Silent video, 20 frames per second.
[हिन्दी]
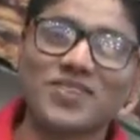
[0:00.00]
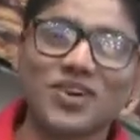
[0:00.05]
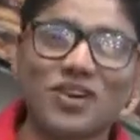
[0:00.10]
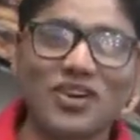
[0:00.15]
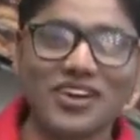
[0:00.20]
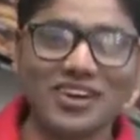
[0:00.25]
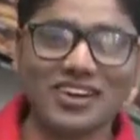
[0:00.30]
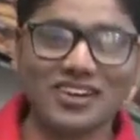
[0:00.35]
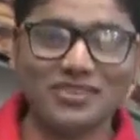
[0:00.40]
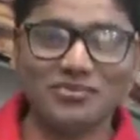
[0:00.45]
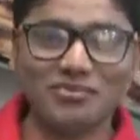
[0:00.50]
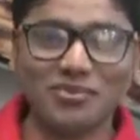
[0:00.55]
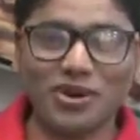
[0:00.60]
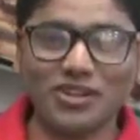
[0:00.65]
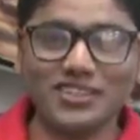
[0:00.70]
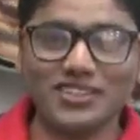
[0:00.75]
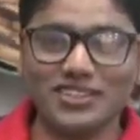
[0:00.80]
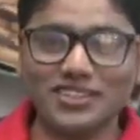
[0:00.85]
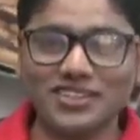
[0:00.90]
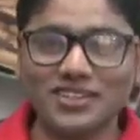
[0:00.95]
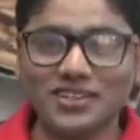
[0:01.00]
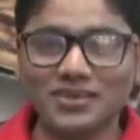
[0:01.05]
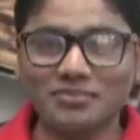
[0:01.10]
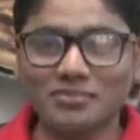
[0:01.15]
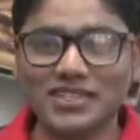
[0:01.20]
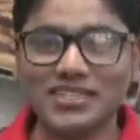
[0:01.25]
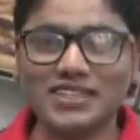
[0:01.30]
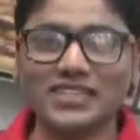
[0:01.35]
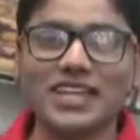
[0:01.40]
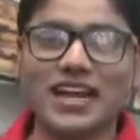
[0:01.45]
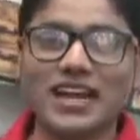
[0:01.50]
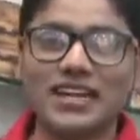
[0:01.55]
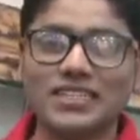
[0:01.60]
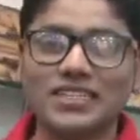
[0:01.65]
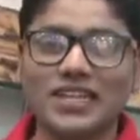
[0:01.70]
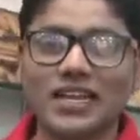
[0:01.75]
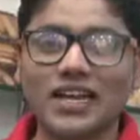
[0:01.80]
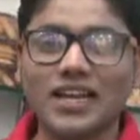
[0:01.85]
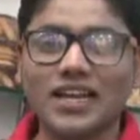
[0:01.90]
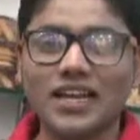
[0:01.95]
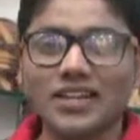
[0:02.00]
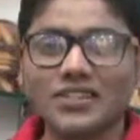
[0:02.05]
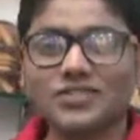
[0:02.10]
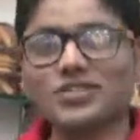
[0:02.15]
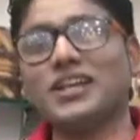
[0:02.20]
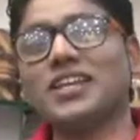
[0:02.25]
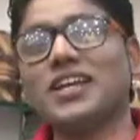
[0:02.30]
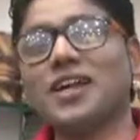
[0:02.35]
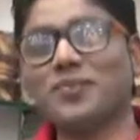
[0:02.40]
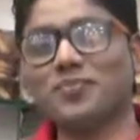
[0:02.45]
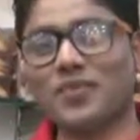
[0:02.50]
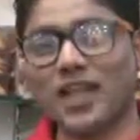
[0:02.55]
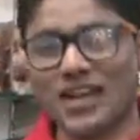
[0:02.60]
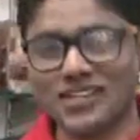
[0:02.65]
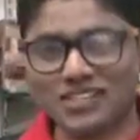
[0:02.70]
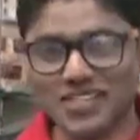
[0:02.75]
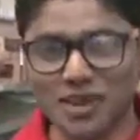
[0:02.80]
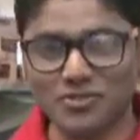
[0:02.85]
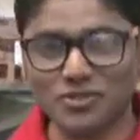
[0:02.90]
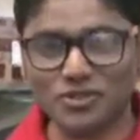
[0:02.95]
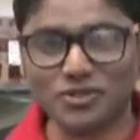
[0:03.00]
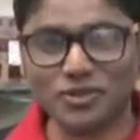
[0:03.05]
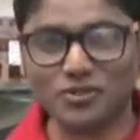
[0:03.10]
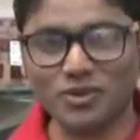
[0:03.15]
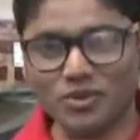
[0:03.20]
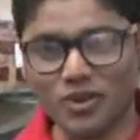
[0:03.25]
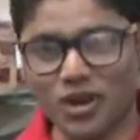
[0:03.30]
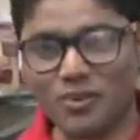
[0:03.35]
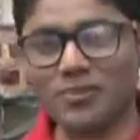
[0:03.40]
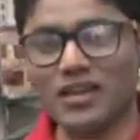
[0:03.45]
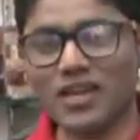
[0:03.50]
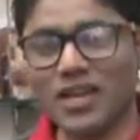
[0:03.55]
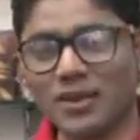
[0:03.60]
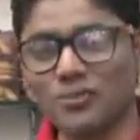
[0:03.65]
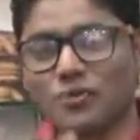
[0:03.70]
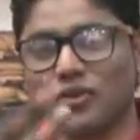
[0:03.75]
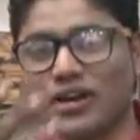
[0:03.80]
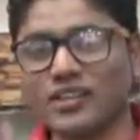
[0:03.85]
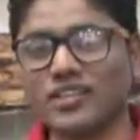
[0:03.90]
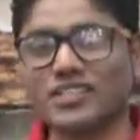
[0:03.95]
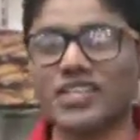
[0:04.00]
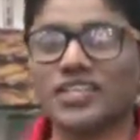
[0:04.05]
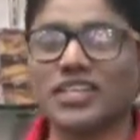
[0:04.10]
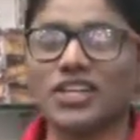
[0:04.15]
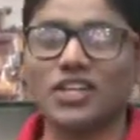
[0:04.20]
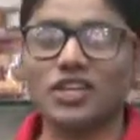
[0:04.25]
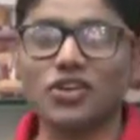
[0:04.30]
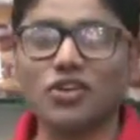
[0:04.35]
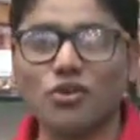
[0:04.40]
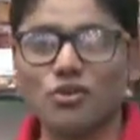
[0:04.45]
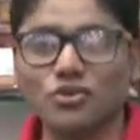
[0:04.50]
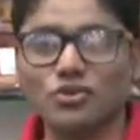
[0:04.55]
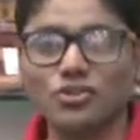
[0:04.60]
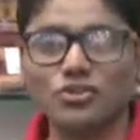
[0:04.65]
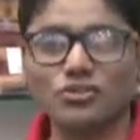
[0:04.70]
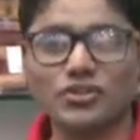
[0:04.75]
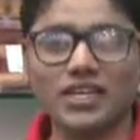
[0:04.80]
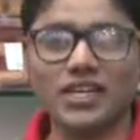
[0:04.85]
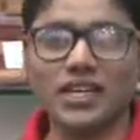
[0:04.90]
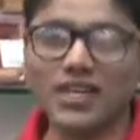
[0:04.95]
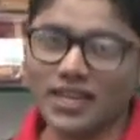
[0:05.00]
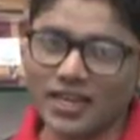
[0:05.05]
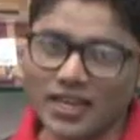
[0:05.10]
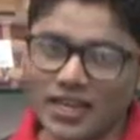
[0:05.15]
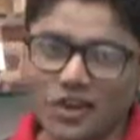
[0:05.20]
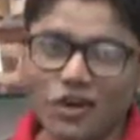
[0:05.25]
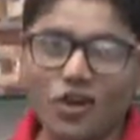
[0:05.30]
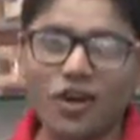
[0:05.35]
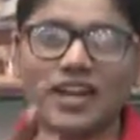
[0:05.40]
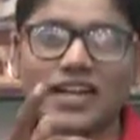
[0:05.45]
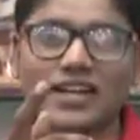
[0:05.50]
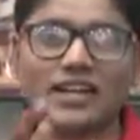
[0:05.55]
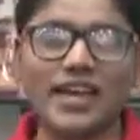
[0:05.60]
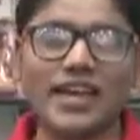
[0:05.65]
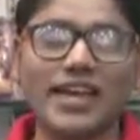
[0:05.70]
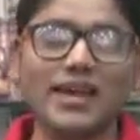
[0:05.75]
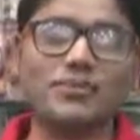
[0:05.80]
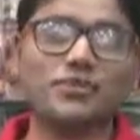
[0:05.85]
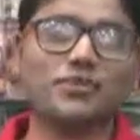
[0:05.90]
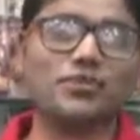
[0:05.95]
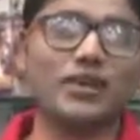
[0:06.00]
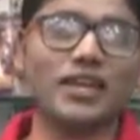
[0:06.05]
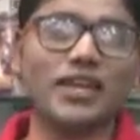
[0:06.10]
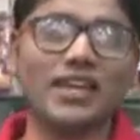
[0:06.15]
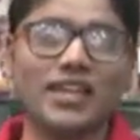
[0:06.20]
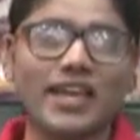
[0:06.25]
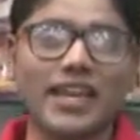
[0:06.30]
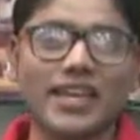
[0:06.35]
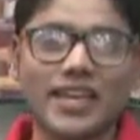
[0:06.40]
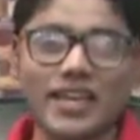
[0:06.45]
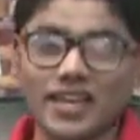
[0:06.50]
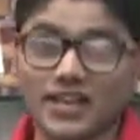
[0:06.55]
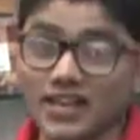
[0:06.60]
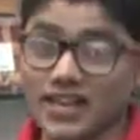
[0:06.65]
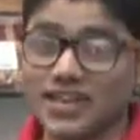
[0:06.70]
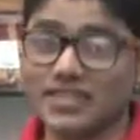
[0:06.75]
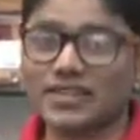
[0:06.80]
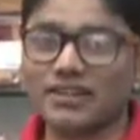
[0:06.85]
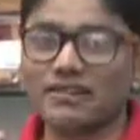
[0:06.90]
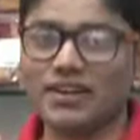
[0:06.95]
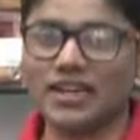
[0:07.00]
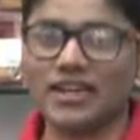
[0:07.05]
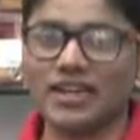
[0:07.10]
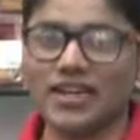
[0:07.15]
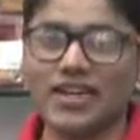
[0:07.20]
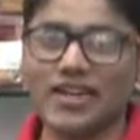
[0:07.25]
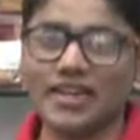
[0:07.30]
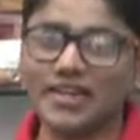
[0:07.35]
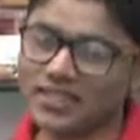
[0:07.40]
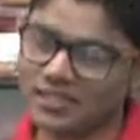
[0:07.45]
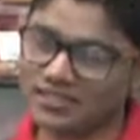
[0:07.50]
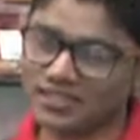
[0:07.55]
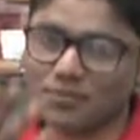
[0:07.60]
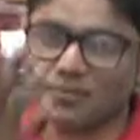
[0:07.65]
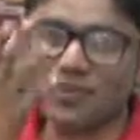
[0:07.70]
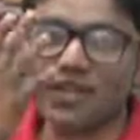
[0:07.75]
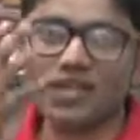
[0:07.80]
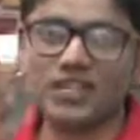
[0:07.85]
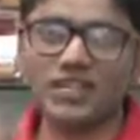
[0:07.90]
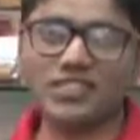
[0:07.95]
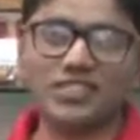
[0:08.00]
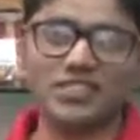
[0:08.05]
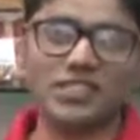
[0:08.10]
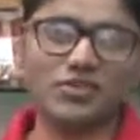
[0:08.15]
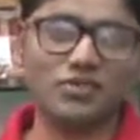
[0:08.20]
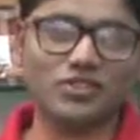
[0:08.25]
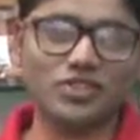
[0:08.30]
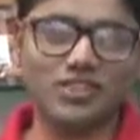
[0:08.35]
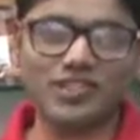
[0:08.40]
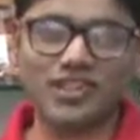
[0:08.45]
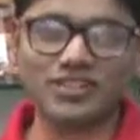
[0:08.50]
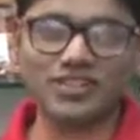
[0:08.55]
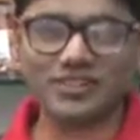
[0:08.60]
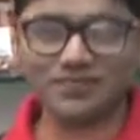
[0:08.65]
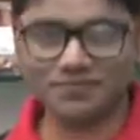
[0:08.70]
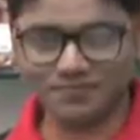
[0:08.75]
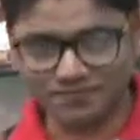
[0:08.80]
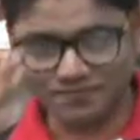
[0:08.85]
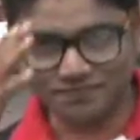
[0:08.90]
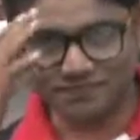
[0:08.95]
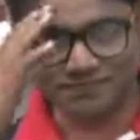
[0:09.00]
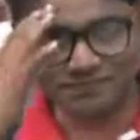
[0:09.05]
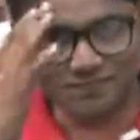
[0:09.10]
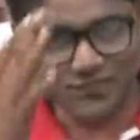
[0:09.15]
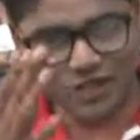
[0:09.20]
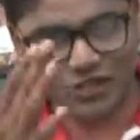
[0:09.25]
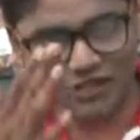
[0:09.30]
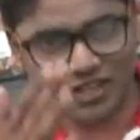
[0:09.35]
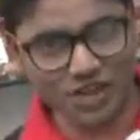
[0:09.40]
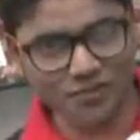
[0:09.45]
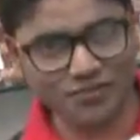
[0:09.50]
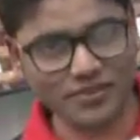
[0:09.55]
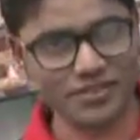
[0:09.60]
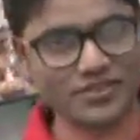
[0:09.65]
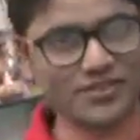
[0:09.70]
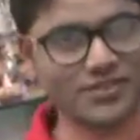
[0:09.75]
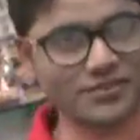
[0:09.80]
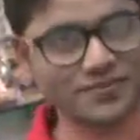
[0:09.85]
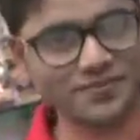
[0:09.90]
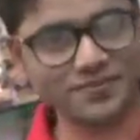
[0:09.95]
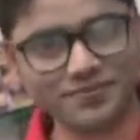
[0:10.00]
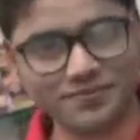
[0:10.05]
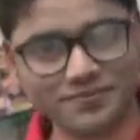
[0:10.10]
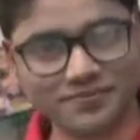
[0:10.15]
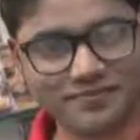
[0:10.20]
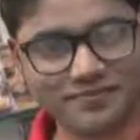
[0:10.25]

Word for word: और बहुत मज़ेदार दिया चलिए आज के एपिसोड में तो हमने आपको एंटरटेन करने की कोशिश की एक और एक नया एपिसोड लेके आएंगे एक नया सवाल लेके आएंगे तब तक के लिए दीजिए मुझे इजाज़त खुदाफिज़